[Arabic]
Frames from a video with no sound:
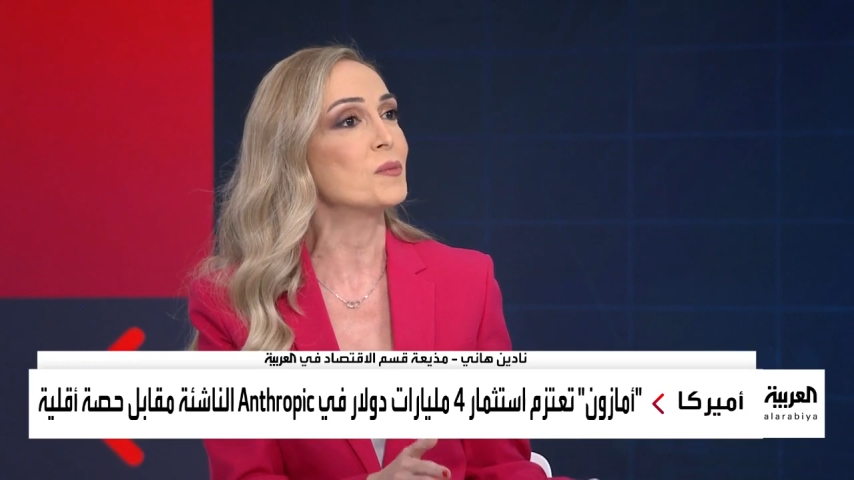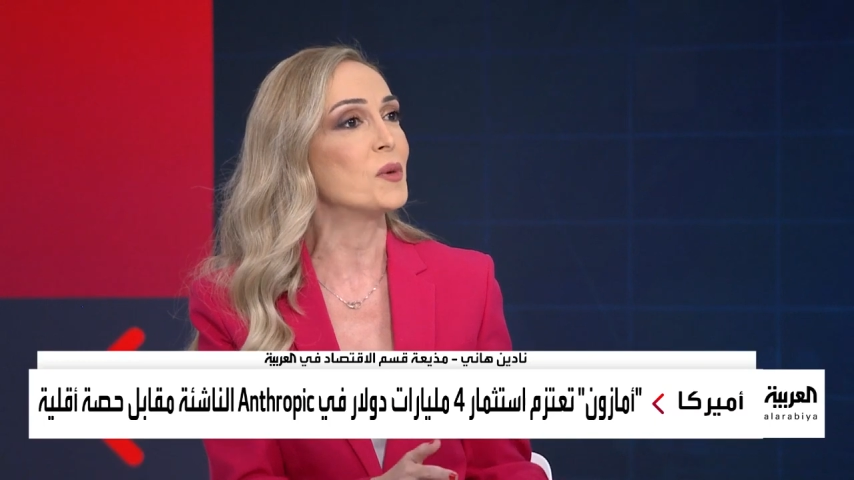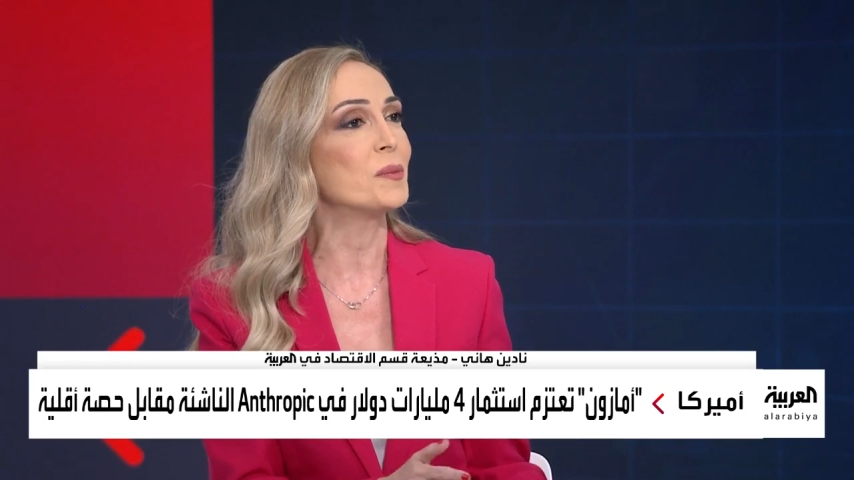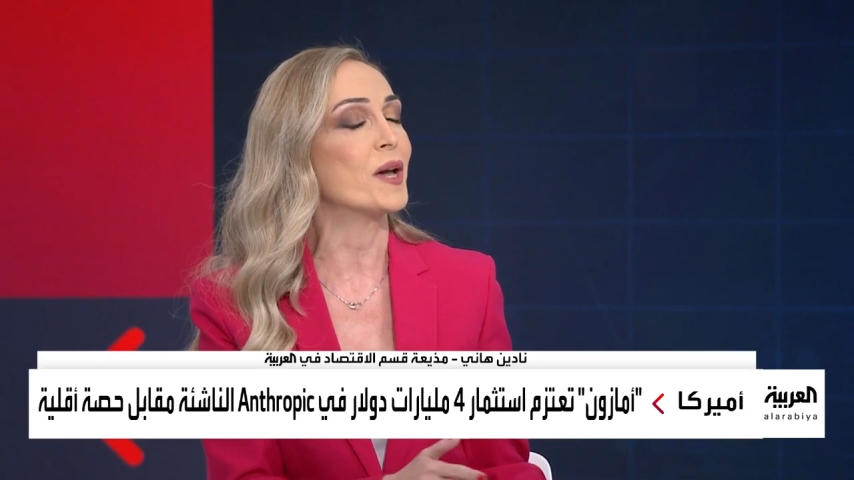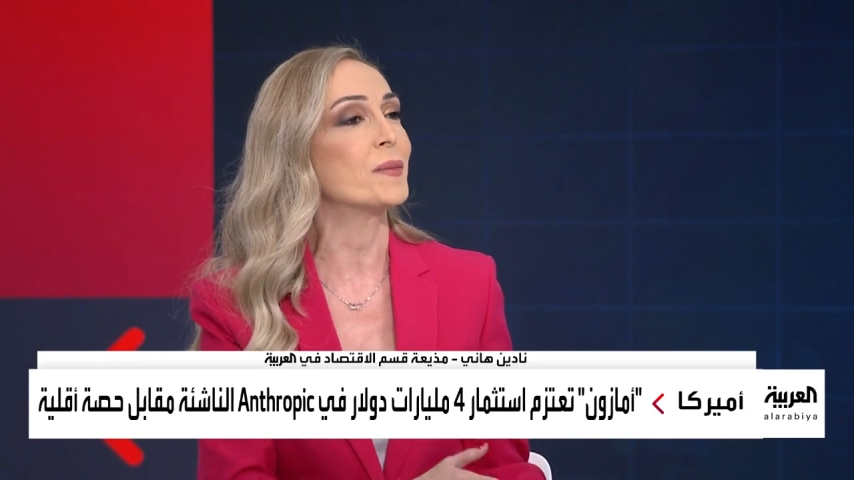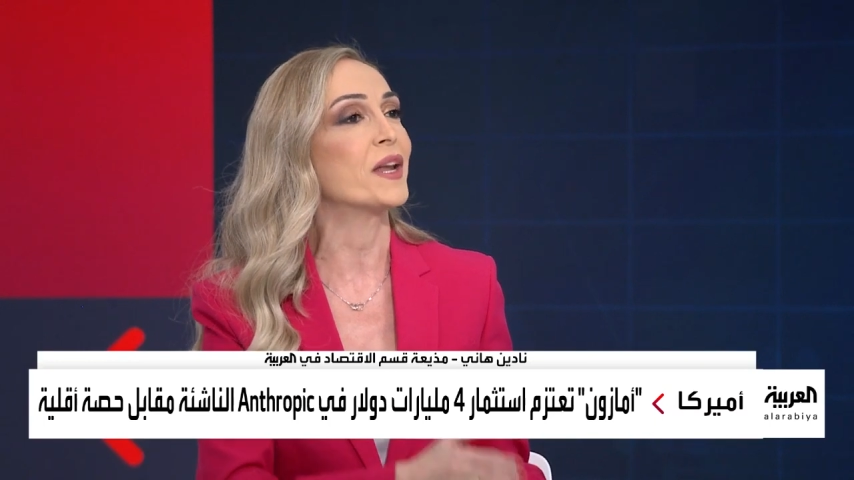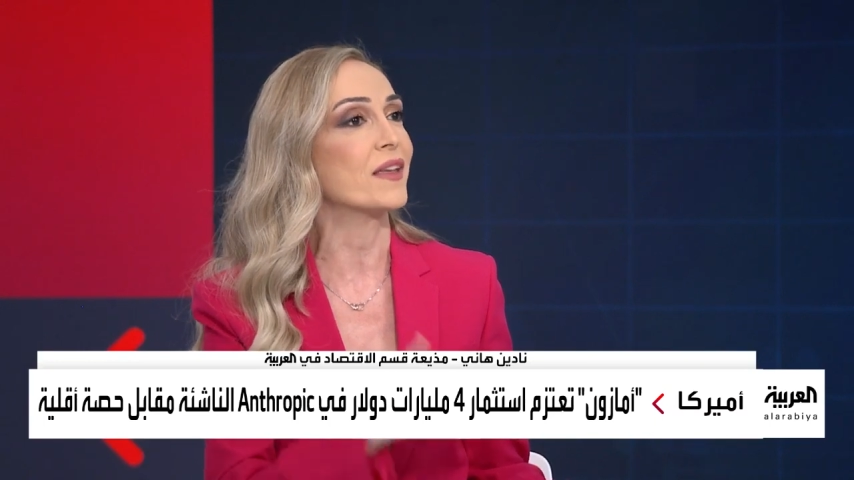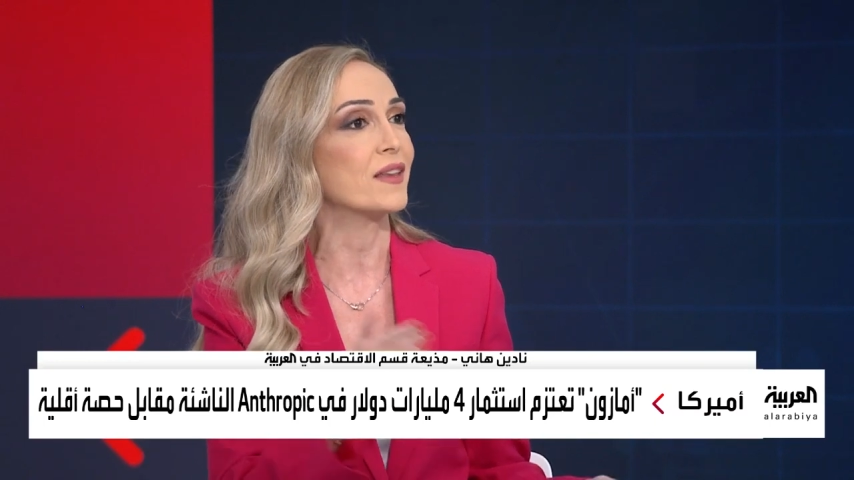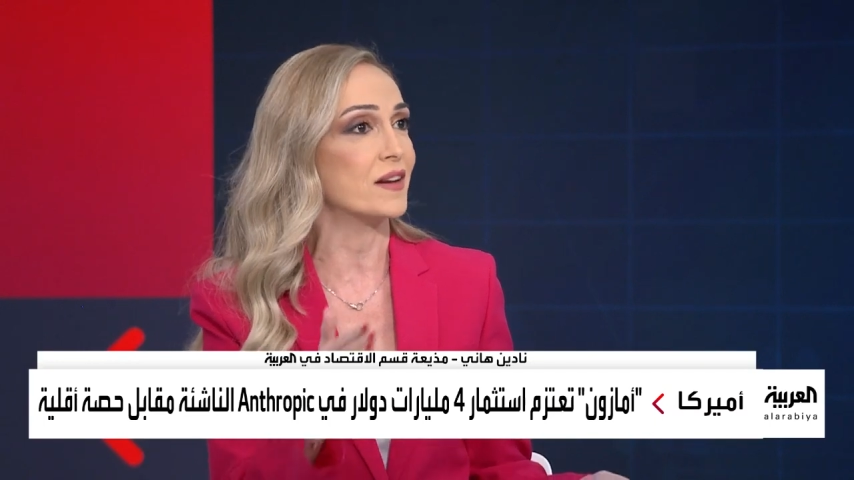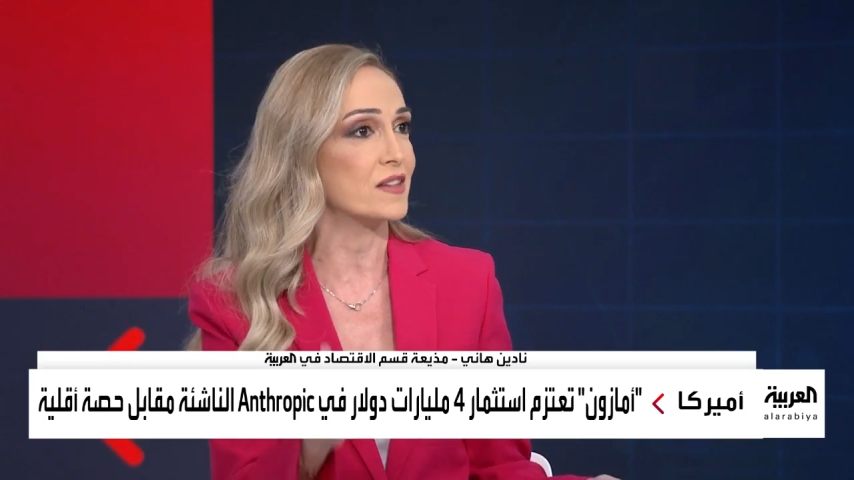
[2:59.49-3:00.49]
من
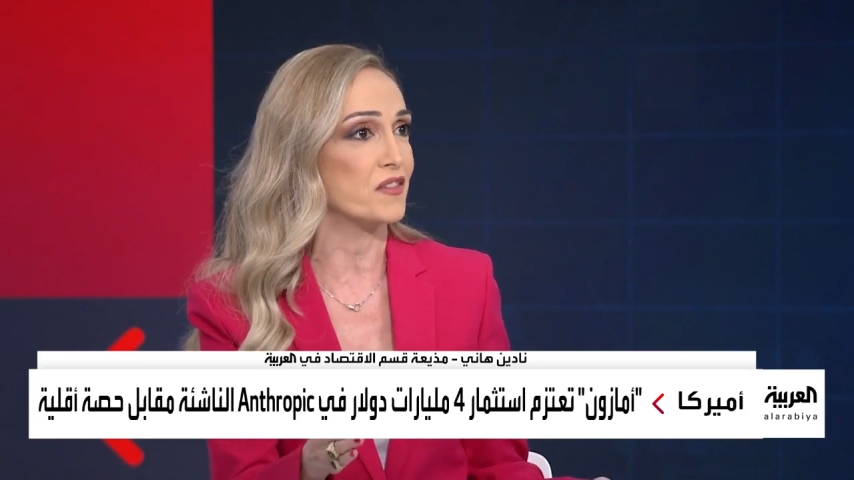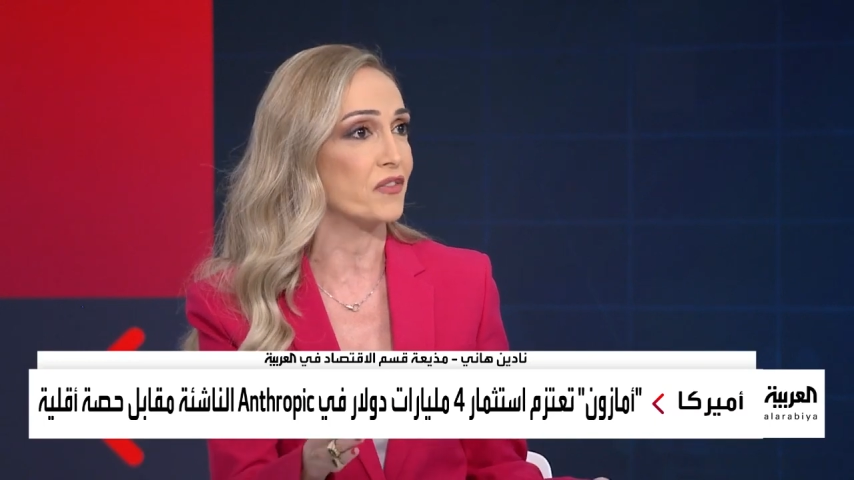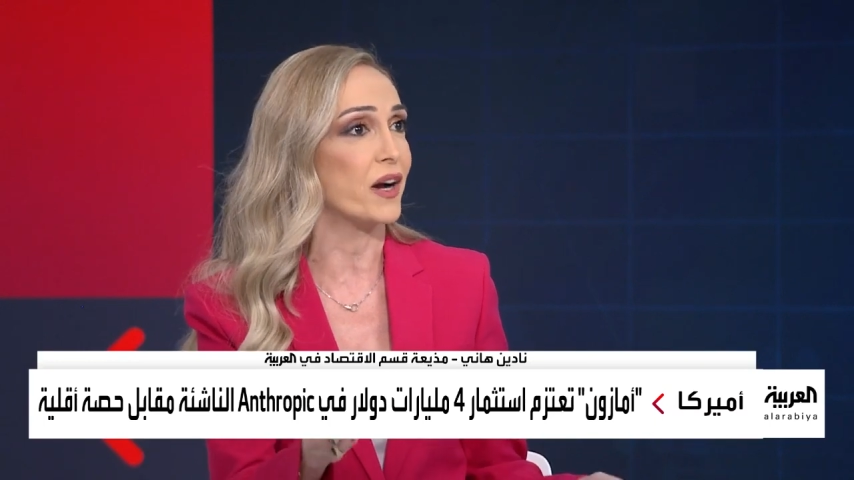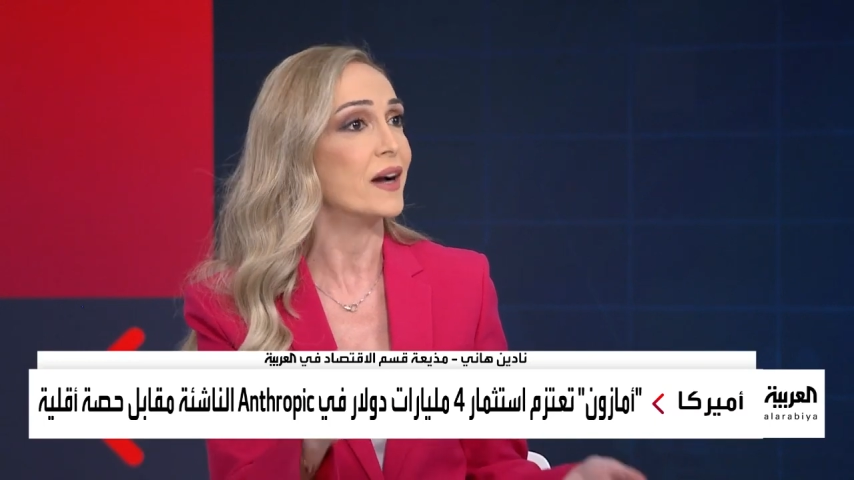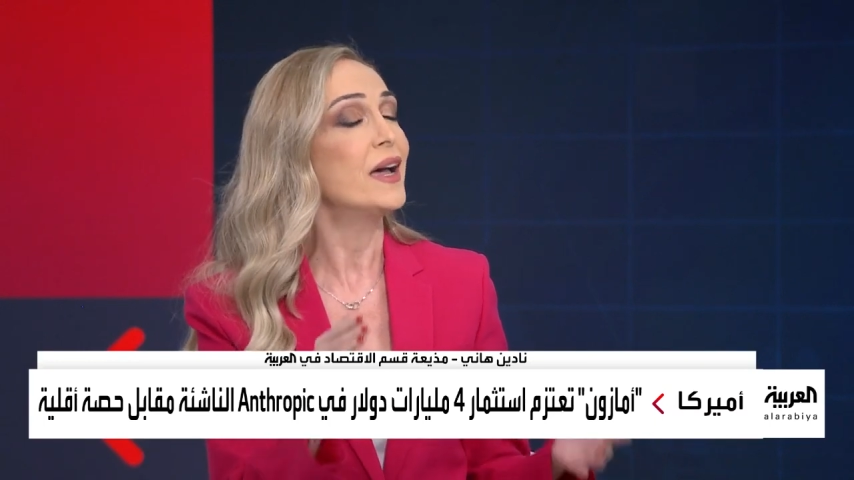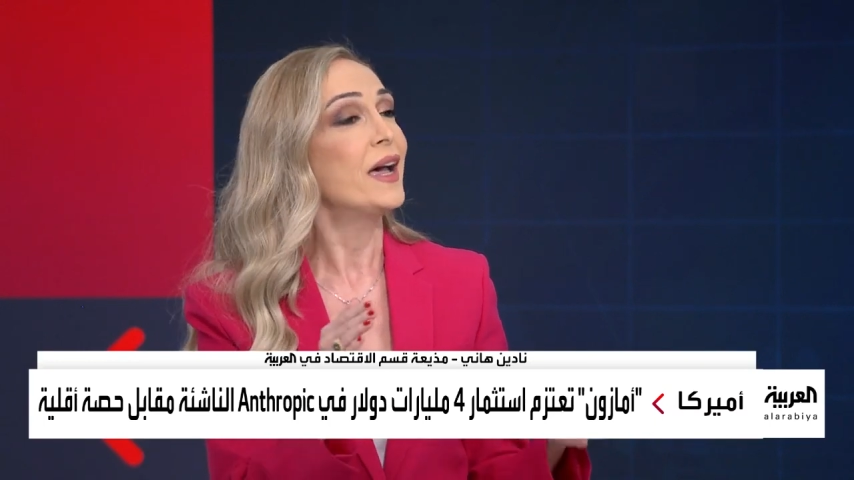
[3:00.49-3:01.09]
هذا الارتفاع